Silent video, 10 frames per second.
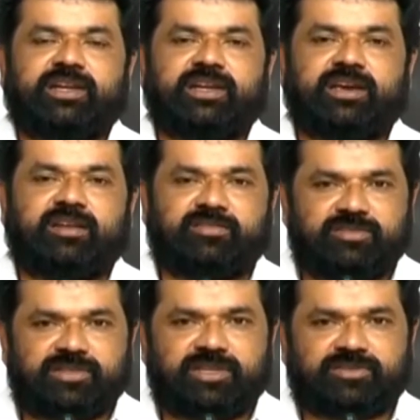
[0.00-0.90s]
రెడ్డి గారు
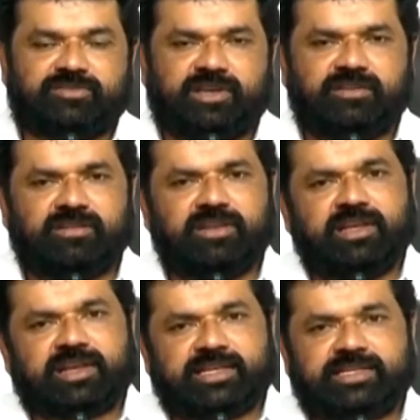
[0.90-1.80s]
హక్కును చేర్చుకున్నారు
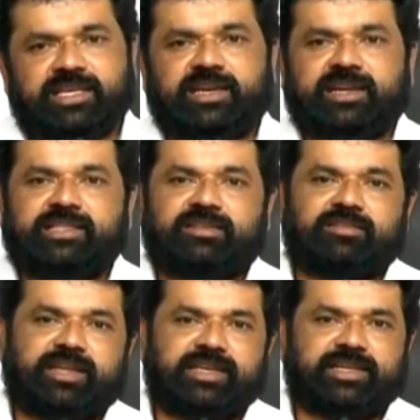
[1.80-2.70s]
ఖచ్చితంగా
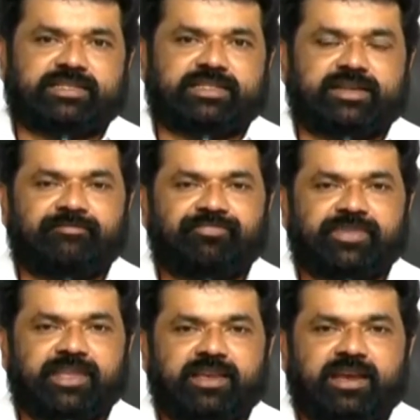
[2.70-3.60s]
రైతులకు న్యాయం చేస్తారు
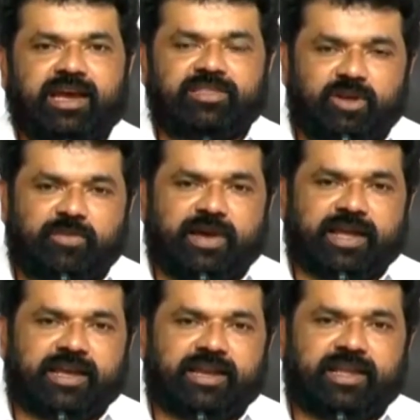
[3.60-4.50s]
అందులో
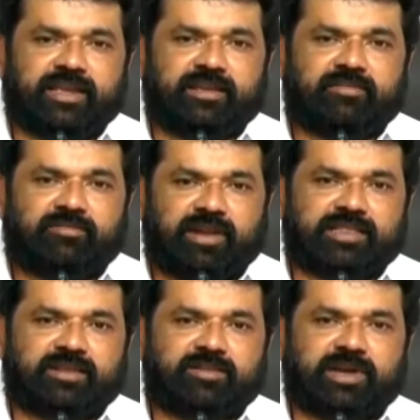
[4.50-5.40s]
భాగంగానే
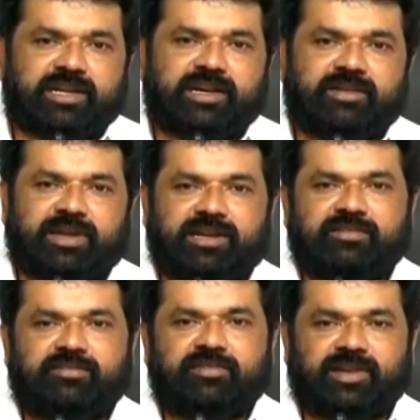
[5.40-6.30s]
వాళ్ళందరూ మాట్లాడే
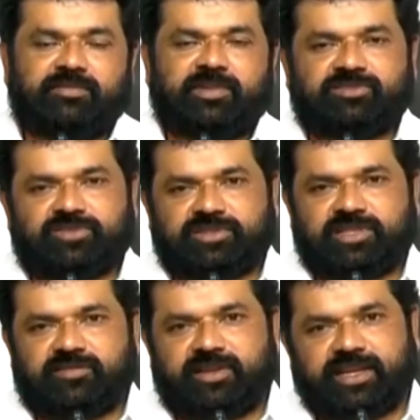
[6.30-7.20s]
మాటలు ఇవాళ మనం
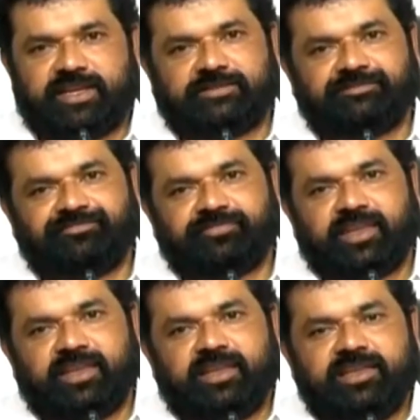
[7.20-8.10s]
చూస్తూ ఉంటే
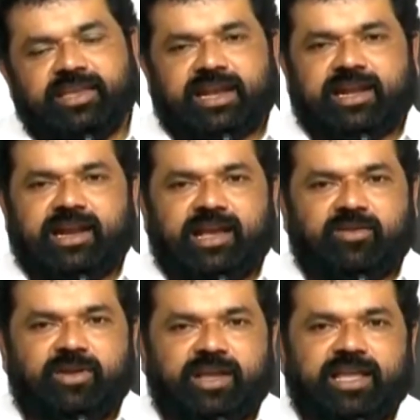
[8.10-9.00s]
ఎక్కడా
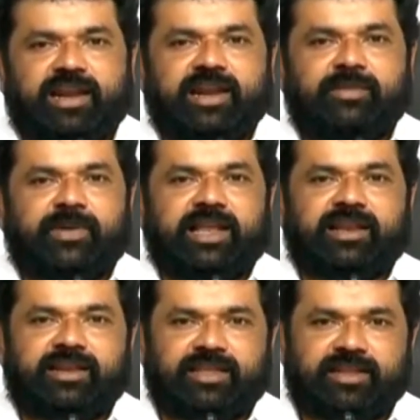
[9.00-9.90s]
కూడా ఎలాంటి
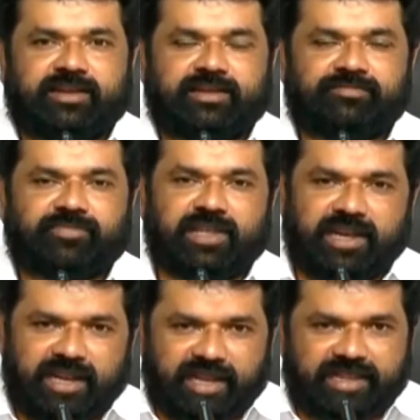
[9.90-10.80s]
పాలన లేదంట
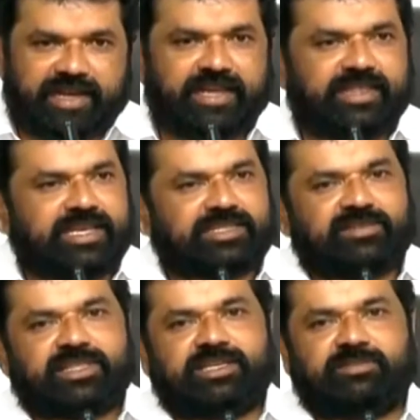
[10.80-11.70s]
లేదనే
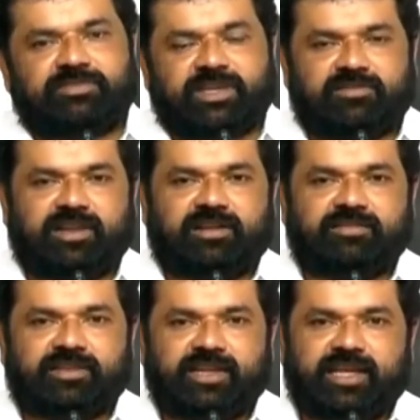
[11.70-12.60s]
దేశమంతా చెప్తా ఉన్నారు
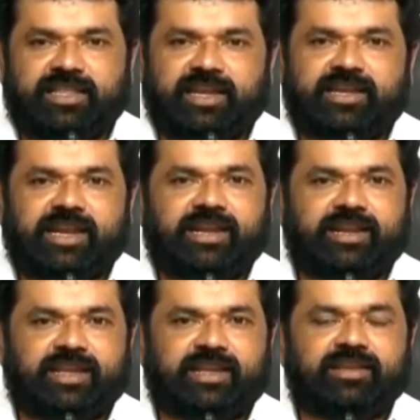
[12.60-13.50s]
అదేంటంటే